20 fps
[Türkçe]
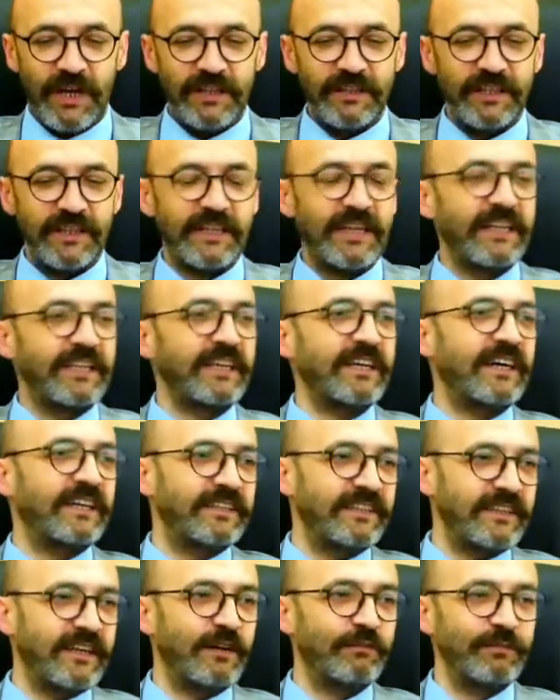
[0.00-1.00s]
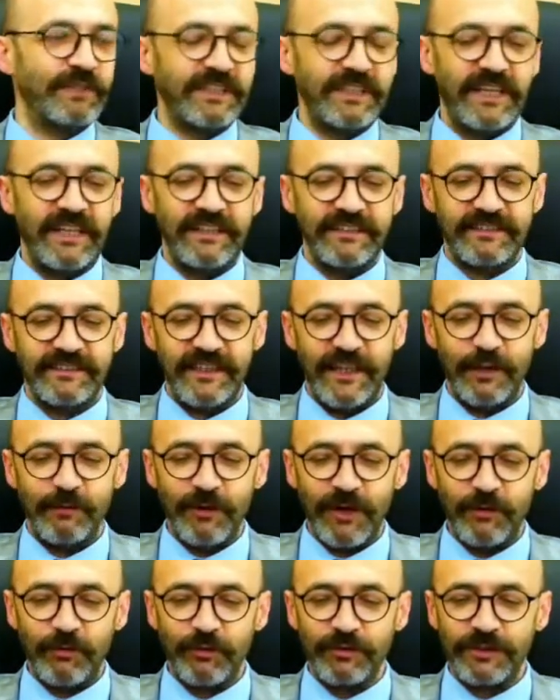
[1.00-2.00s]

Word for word: Allah gani gani rahmet eylesin. Erbakan